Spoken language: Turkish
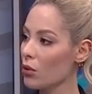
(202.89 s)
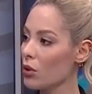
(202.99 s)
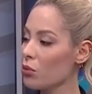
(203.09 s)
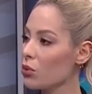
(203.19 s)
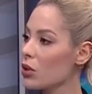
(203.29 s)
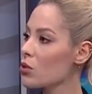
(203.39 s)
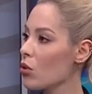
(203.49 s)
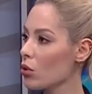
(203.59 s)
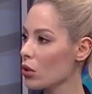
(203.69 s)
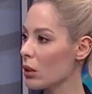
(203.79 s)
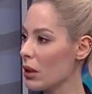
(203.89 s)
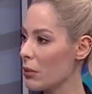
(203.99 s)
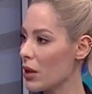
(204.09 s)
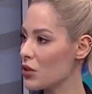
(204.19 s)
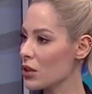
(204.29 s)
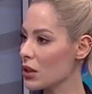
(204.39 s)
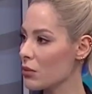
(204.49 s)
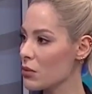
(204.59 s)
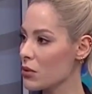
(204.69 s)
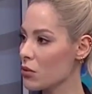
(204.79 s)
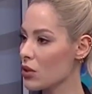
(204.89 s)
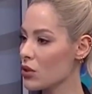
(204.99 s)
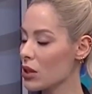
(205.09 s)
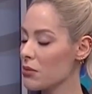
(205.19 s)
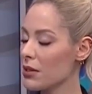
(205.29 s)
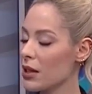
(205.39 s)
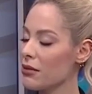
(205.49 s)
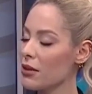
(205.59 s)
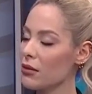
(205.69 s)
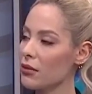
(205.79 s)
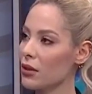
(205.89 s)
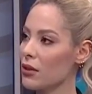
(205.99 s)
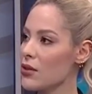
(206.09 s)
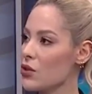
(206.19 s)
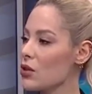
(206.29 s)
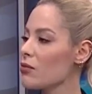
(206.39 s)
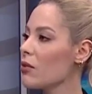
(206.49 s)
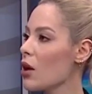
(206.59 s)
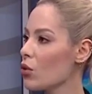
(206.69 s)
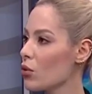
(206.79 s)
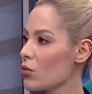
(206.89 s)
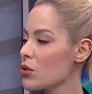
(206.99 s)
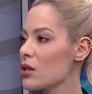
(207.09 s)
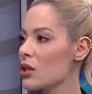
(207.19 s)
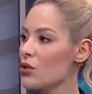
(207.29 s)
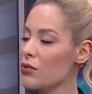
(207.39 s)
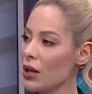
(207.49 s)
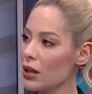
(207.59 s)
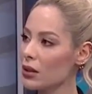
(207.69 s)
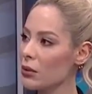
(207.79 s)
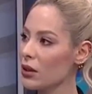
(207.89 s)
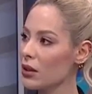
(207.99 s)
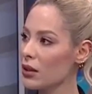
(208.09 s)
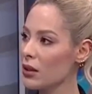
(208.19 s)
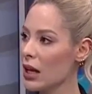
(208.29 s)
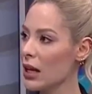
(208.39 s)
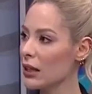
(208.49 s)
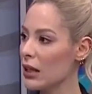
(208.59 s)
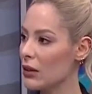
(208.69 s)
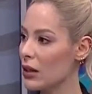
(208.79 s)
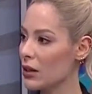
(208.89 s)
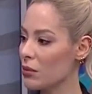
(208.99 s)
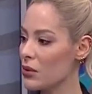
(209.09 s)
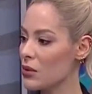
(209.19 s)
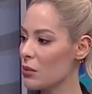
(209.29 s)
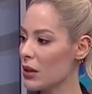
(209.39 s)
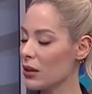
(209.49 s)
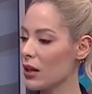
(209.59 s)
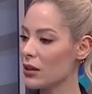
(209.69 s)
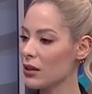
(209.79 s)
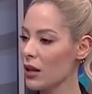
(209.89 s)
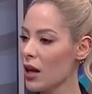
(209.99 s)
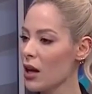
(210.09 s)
E, bunları sorgulamaya başladığımız bir süreçteyiz. Bir taraftan seçim var önümüzde, seçim fiyatlamalarının devreye girmesini beklerdik.